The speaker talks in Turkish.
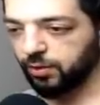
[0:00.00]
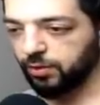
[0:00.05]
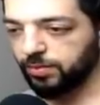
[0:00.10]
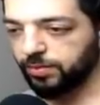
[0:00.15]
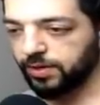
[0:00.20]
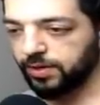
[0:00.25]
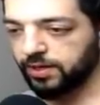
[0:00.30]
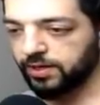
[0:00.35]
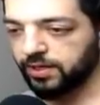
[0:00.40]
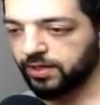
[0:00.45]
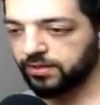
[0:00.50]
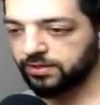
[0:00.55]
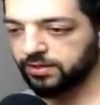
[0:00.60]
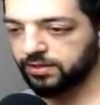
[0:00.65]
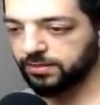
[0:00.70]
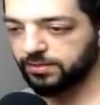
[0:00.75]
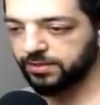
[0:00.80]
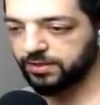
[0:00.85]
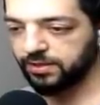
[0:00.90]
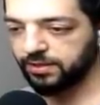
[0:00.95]
O
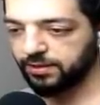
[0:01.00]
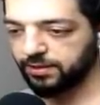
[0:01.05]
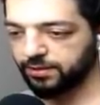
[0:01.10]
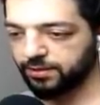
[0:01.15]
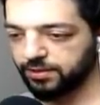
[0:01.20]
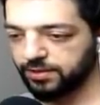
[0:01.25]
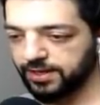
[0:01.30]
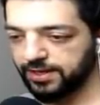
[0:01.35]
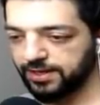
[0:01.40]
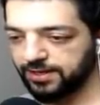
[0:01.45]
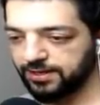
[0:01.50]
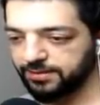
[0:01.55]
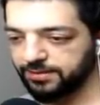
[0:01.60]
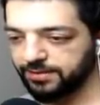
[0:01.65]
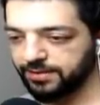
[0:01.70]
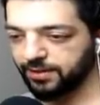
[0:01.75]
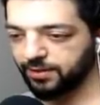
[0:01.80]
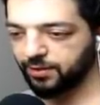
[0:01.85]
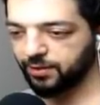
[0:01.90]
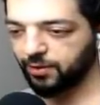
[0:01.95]
bayan da beni arıyor. Gel
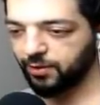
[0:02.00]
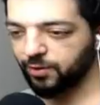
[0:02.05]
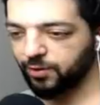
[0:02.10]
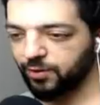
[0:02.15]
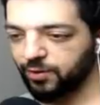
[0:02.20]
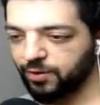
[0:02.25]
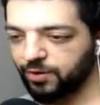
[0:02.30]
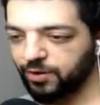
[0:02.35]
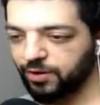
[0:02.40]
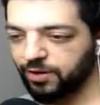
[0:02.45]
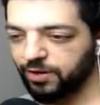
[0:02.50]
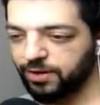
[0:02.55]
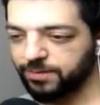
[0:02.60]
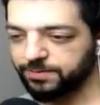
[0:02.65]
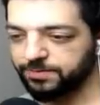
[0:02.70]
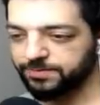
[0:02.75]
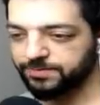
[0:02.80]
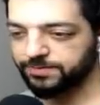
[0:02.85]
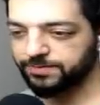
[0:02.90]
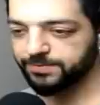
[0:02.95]
buraya.
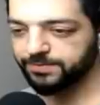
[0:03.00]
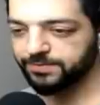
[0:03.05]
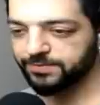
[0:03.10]
Hop!